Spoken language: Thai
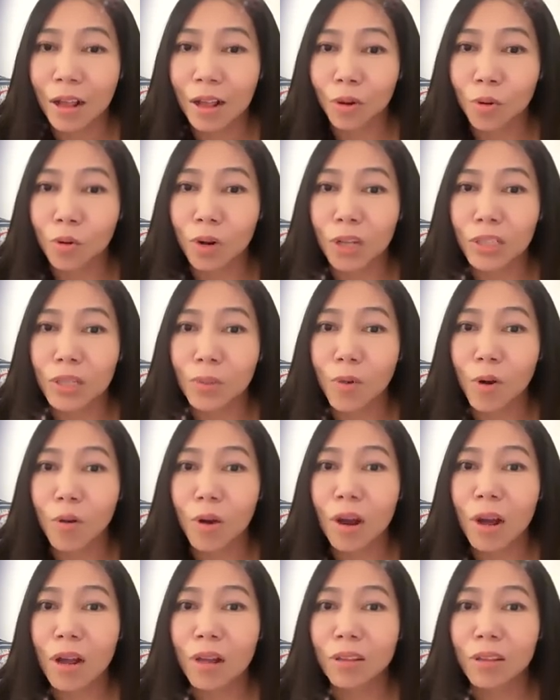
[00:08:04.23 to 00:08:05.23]
คุณอาจจะบอก
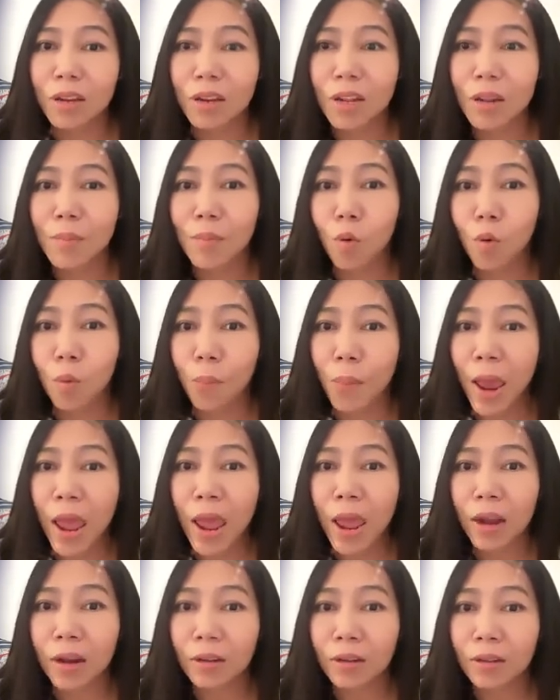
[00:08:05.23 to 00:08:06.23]
ว่าอ่ะที่นี่หมูแพ
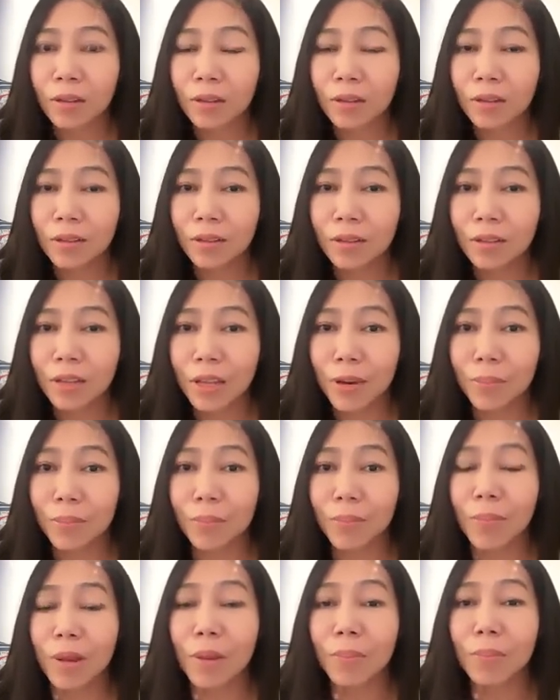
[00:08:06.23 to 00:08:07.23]
ง เห็น
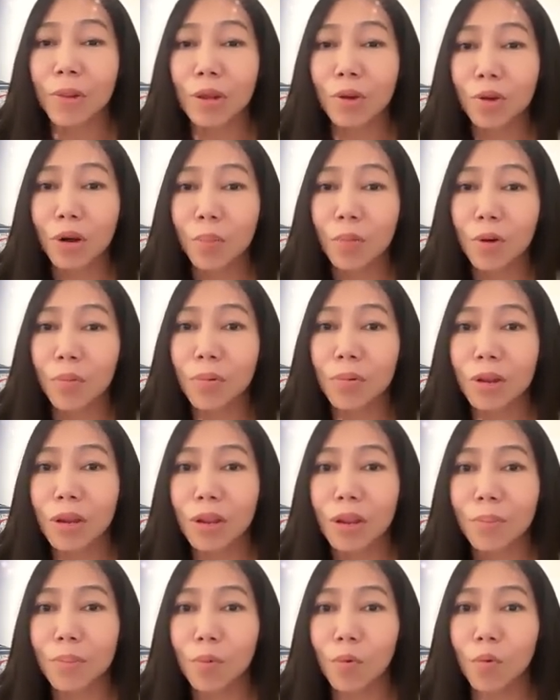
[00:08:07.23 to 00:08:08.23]
เห็นพี่คุณหนึ่งบอกที่
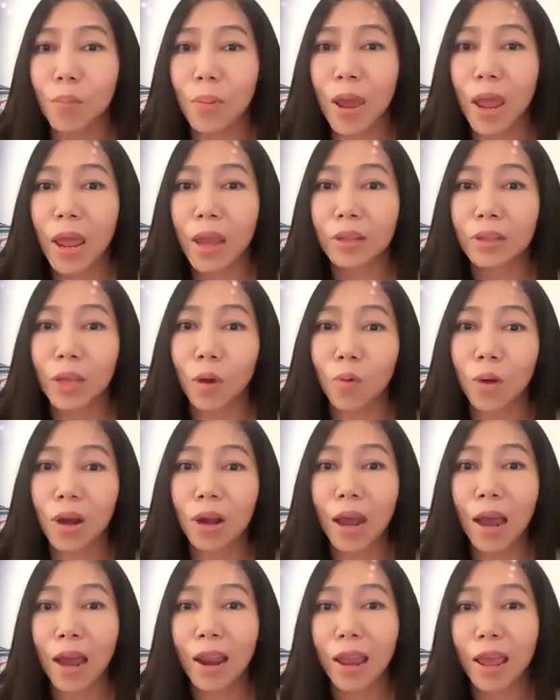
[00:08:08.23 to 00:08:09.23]
นี่หมูแพง แต่ว่า
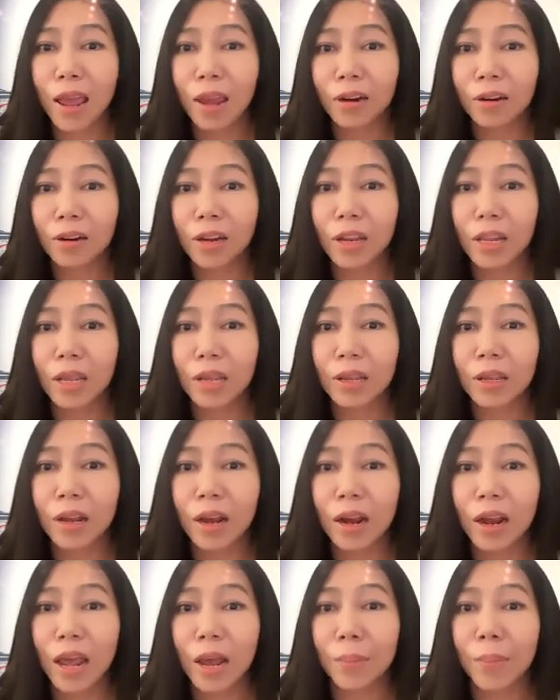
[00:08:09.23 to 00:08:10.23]
ค่าแรงดี
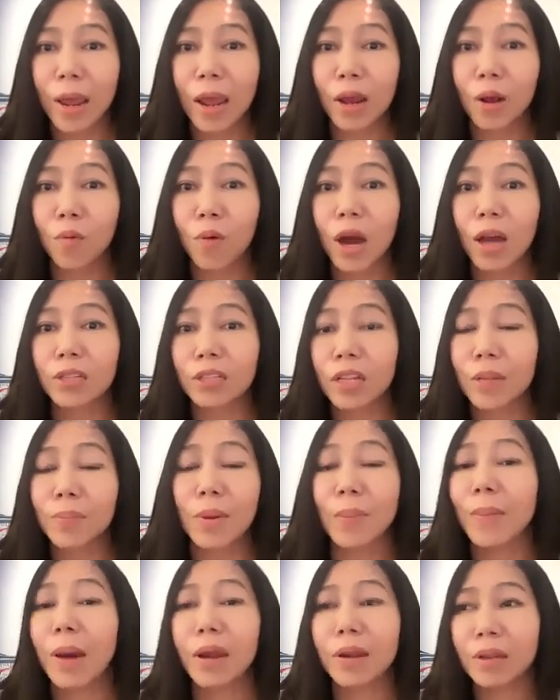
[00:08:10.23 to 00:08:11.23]
ค่าแรงแพงกว่าอะไร
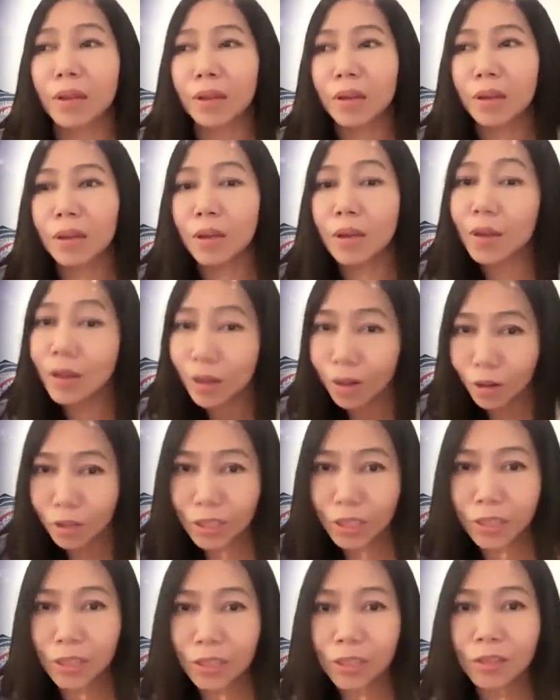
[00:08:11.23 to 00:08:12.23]
ประมาณนี้ก็
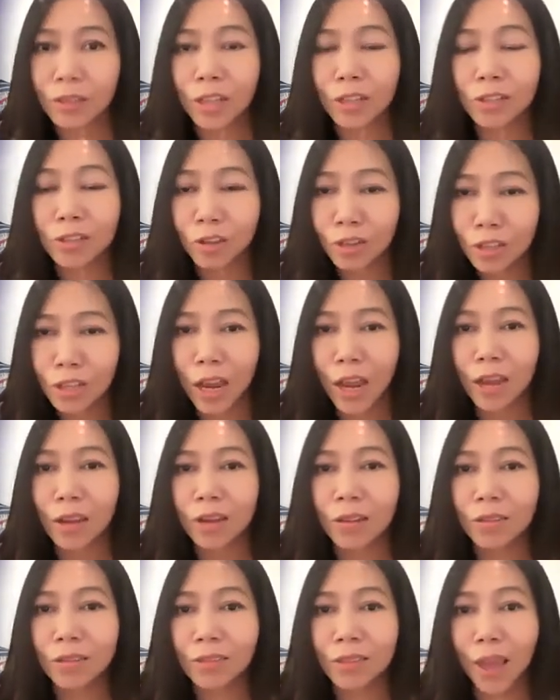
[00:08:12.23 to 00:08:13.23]
จริง แต่ก็ใช่
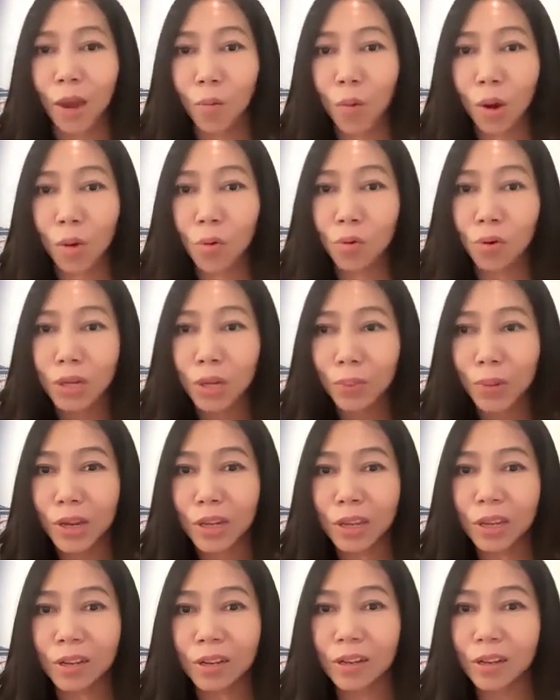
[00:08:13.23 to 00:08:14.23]
แต่ว่าคุณยังไม่ได้
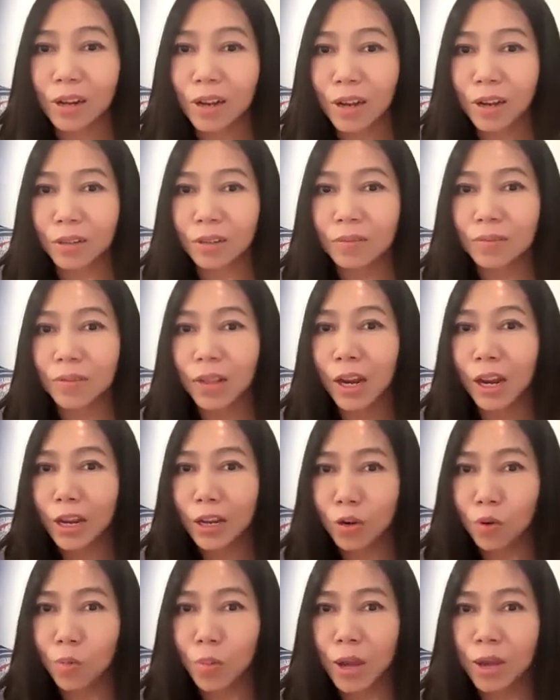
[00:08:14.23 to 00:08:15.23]
คิดเรื่องอะไร
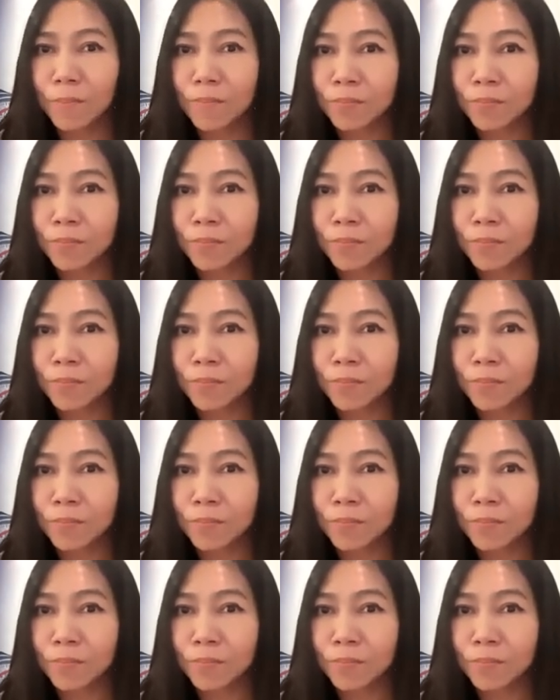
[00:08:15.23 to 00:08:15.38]
รู้ไหม